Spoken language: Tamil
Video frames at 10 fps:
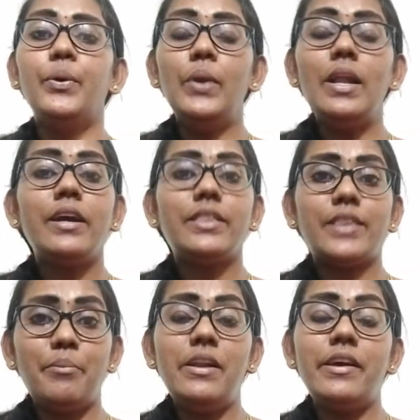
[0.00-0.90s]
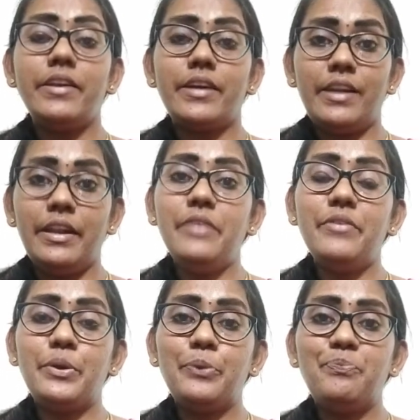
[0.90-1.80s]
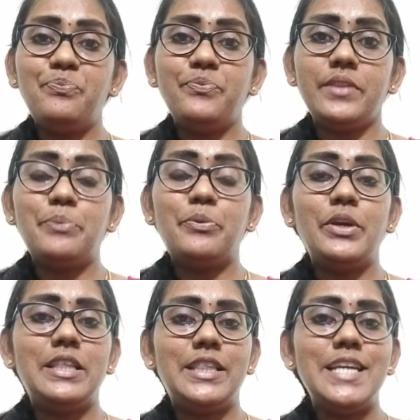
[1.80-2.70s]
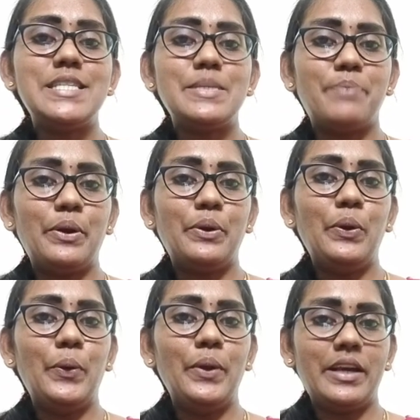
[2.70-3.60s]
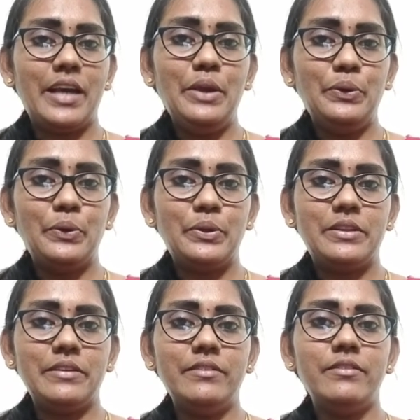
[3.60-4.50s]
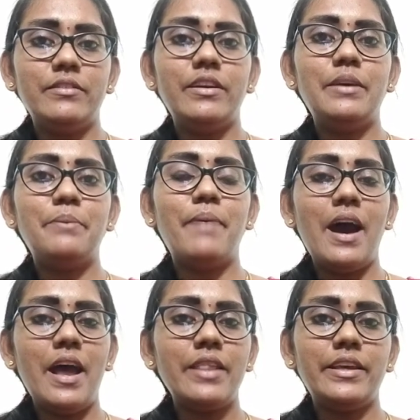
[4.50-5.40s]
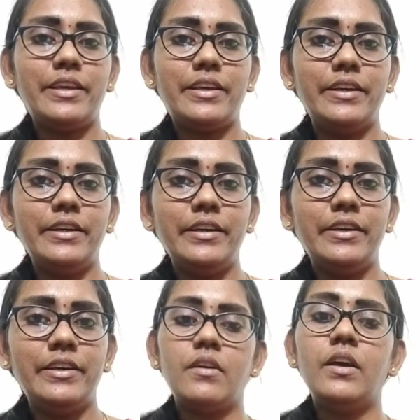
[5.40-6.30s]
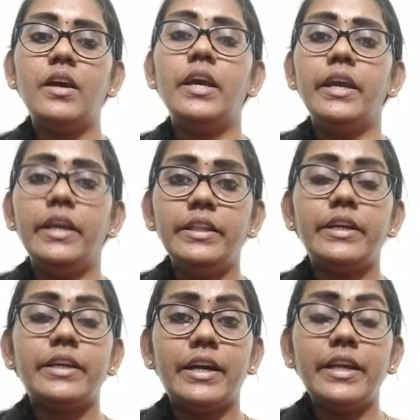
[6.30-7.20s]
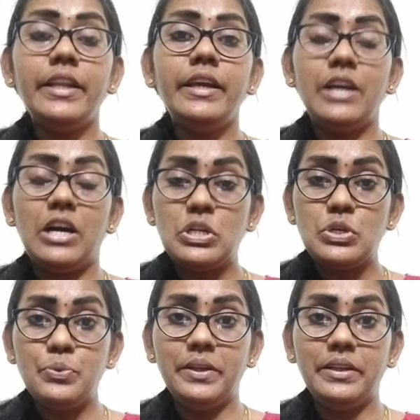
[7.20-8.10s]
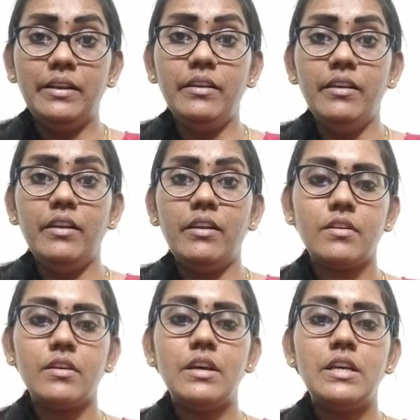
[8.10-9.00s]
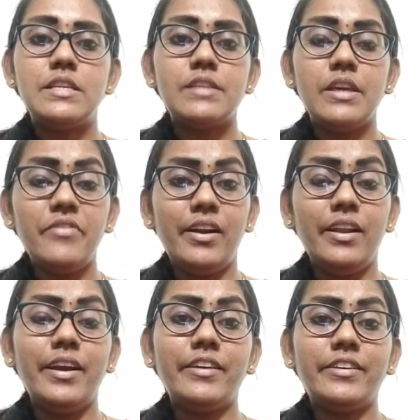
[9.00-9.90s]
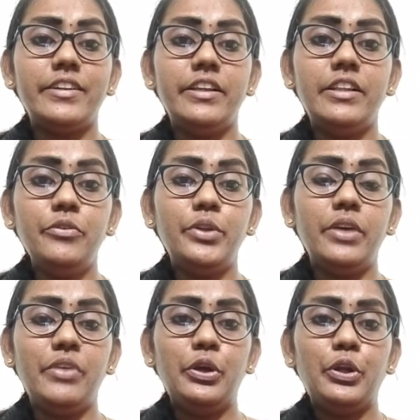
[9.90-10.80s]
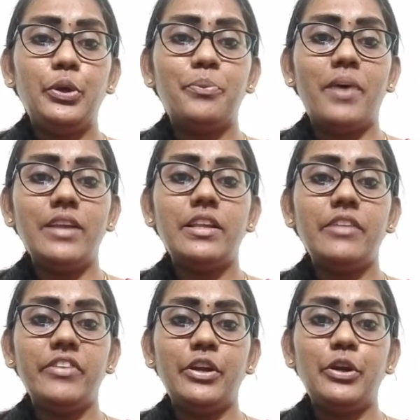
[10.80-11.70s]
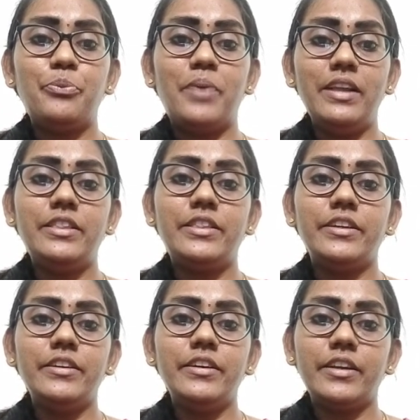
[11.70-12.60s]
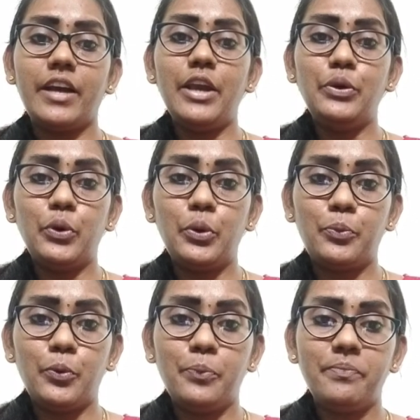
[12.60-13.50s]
உலக தமிழர்கள் அனைவரும் நம்முடைய தேச மக்களோடு கைகோர்த்து பாரதிக்கு இந்த கடனை ஆற்றுவதில் சேவாலயாக்கு நிதி உதவியினையும் ஆதரவினையும் அளித்து கைகோர்ப்போம்